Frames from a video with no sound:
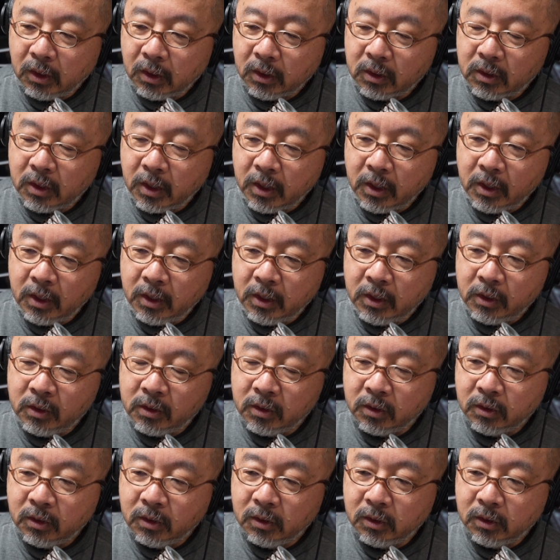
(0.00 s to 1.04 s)
成
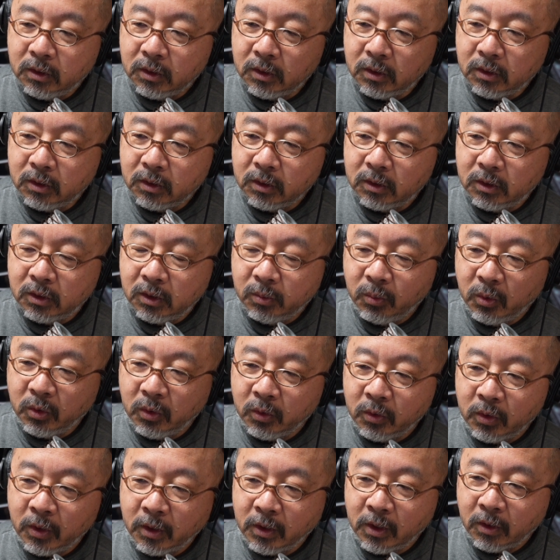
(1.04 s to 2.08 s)
立するも
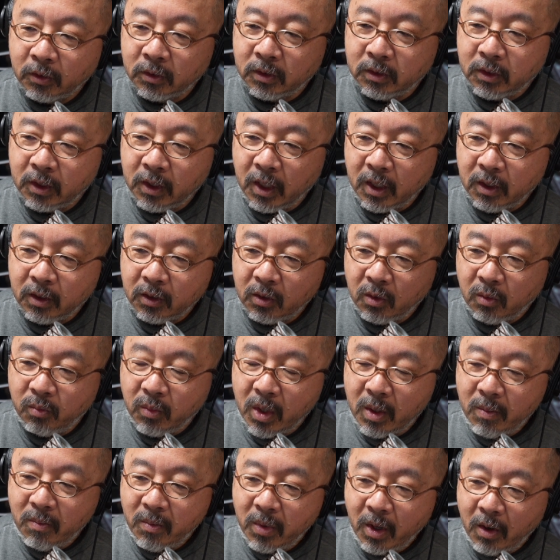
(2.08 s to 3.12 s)
のではなくて
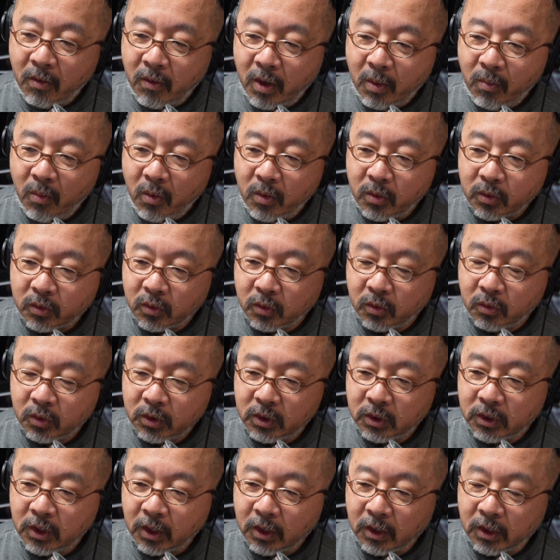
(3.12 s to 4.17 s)
メンバーはもうその
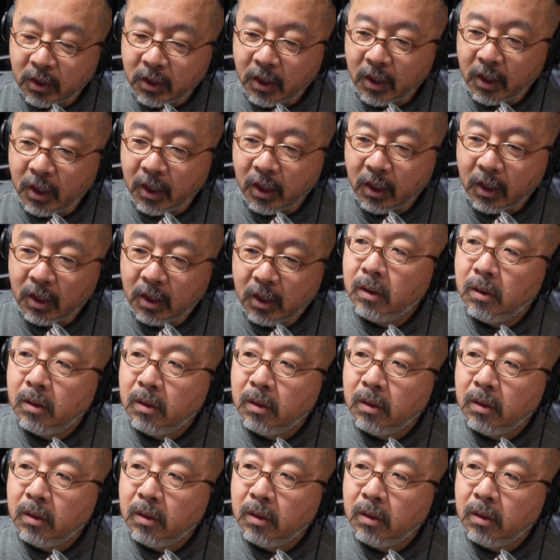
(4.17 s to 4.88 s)
時点で、